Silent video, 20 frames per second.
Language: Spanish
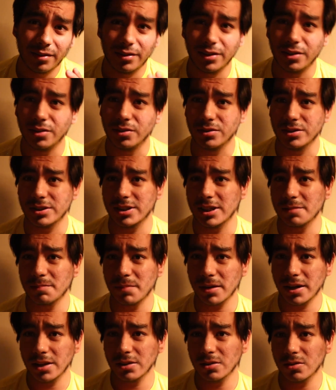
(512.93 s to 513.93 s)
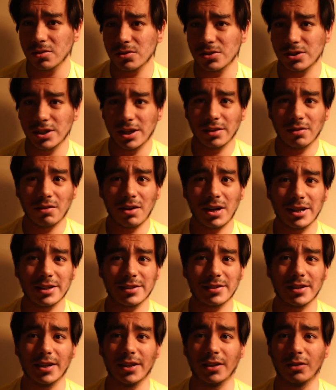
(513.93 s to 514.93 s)
Digo, estás pagando 100
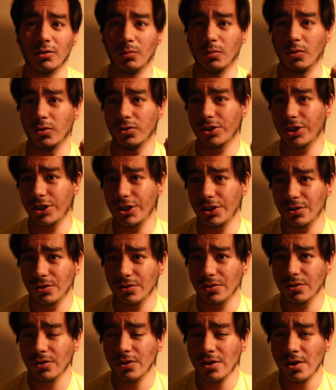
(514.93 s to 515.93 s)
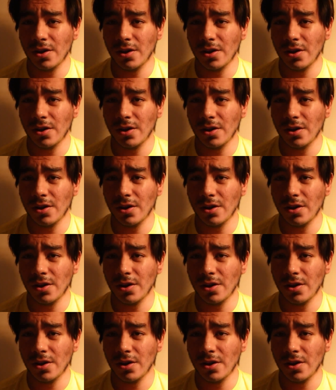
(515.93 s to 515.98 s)
dólares de tu bolsillo